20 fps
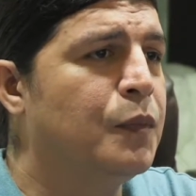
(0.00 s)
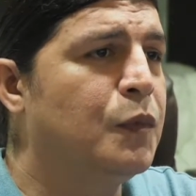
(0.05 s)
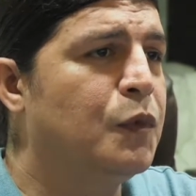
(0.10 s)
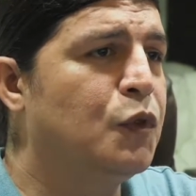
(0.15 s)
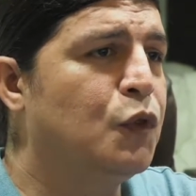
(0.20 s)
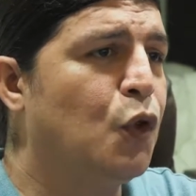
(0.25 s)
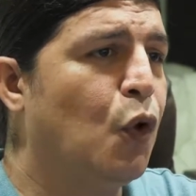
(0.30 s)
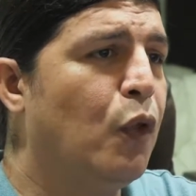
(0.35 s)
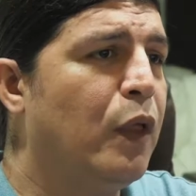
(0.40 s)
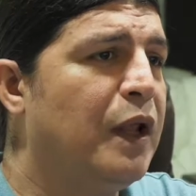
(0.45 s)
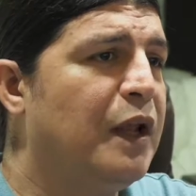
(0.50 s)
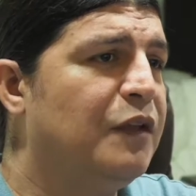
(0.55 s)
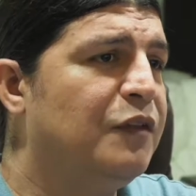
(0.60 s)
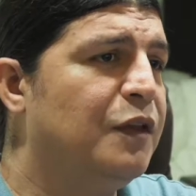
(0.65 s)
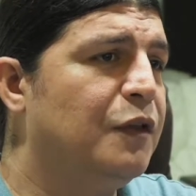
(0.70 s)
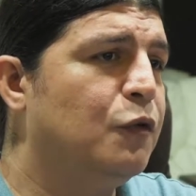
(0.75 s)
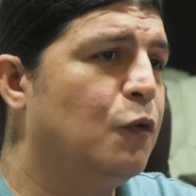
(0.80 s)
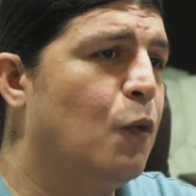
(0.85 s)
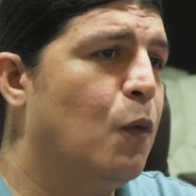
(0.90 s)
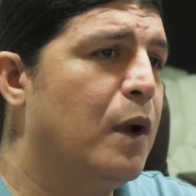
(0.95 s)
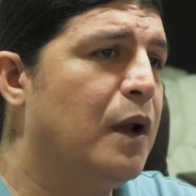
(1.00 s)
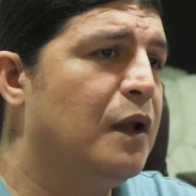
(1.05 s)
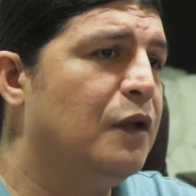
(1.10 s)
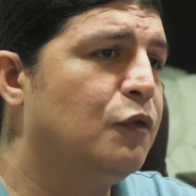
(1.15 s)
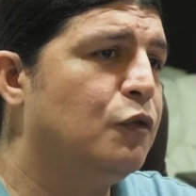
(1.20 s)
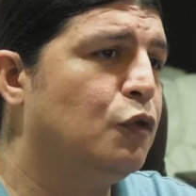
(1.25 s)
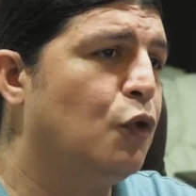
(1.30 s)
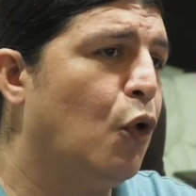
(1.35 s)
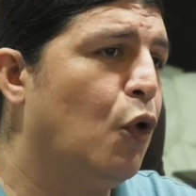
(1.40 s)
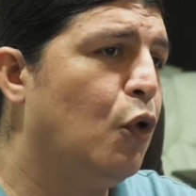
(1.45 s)
Todas las escuelas,
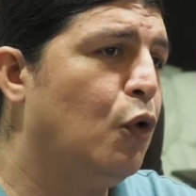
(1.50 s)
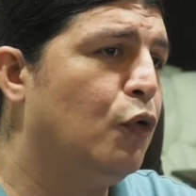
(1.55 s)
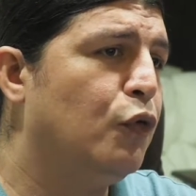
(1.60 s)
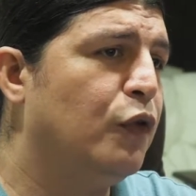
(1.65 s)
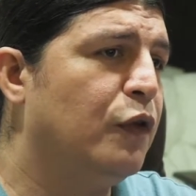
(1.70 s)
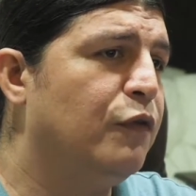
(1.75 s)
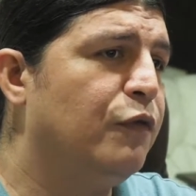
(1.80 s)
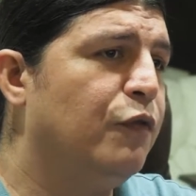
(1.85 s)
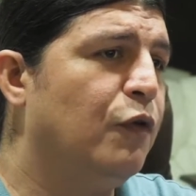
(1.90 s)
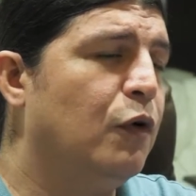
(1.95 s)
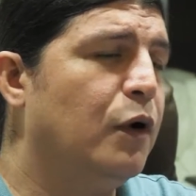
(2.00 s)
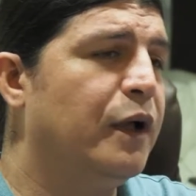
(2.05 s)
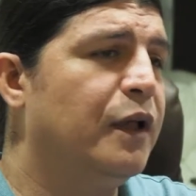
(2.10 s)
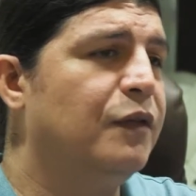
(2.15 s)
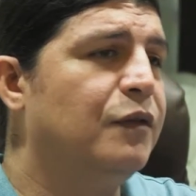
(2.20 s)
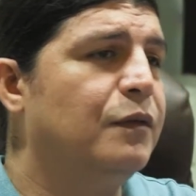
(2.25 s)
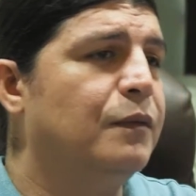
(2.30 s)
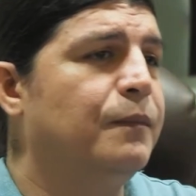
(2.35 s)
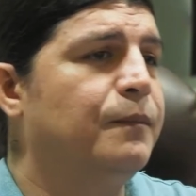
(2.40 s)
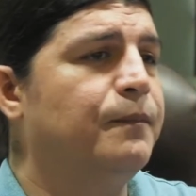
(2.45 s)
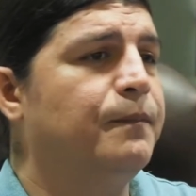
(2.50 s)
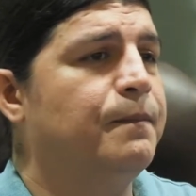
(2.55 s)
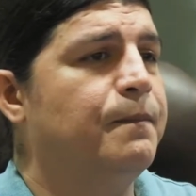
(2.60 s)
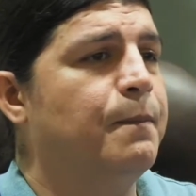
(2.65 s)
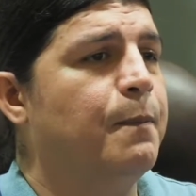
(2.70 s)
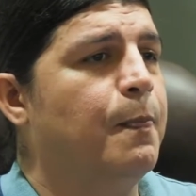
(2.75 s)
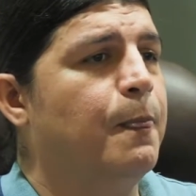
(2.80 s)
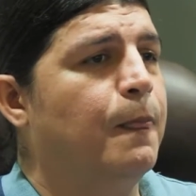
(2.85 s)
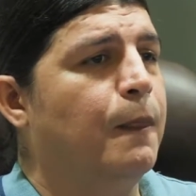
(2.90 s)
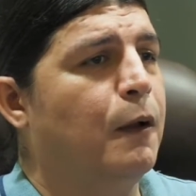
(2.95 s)
todos los enfoques
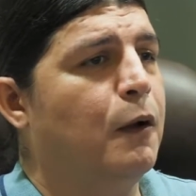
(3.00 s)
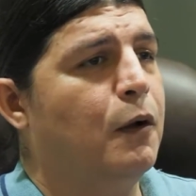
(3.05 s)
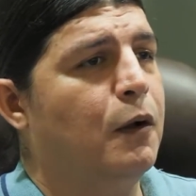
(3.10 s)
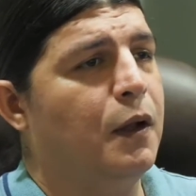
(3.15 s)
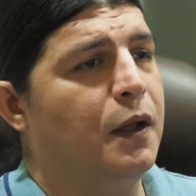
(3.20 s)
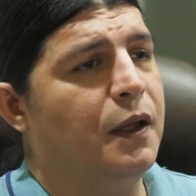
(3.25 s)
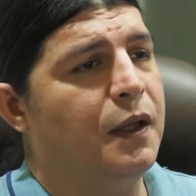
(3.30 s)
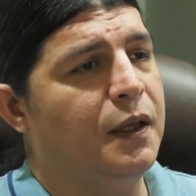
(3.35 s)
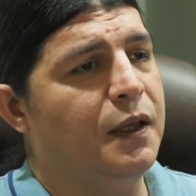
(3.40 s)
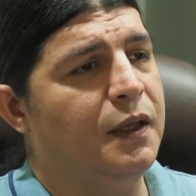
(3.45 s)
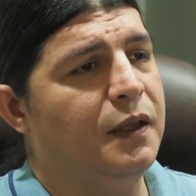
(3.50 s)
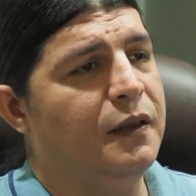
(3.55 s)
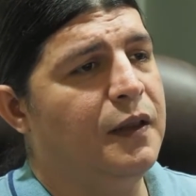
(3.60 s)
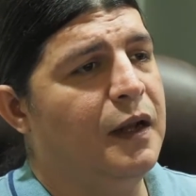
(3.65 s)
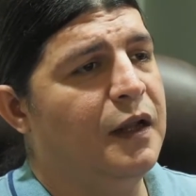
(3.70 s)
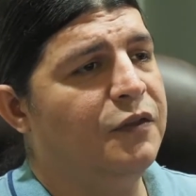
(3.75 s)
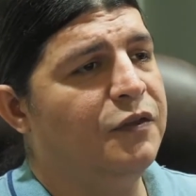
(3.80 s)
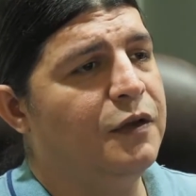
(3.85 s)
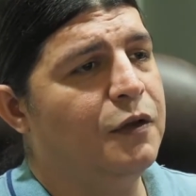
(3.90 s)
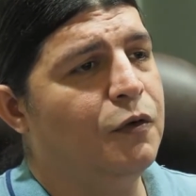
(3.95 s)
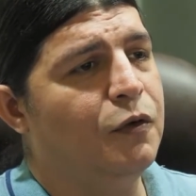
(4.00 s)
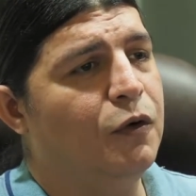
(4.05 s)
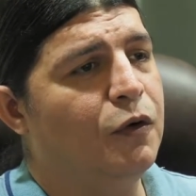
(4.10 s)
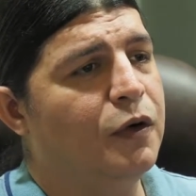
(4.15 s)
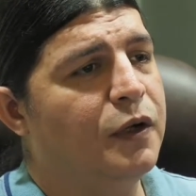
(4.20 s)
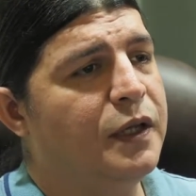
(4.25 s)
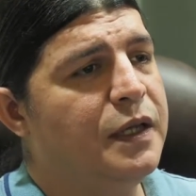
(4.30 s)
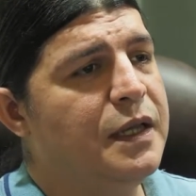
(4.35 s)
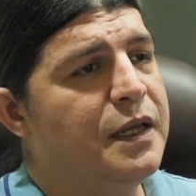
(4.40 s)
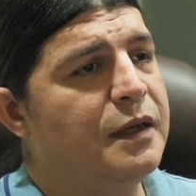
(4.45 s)
eh, de la
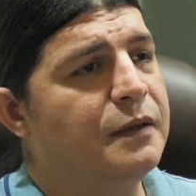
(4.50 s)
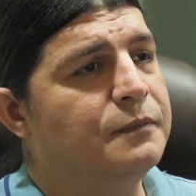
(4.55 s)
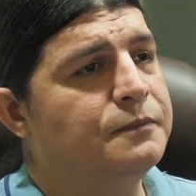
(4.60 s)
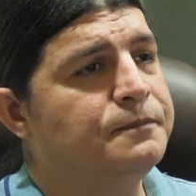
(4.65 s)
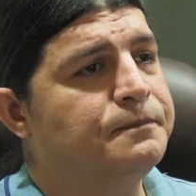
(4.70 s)
psicología,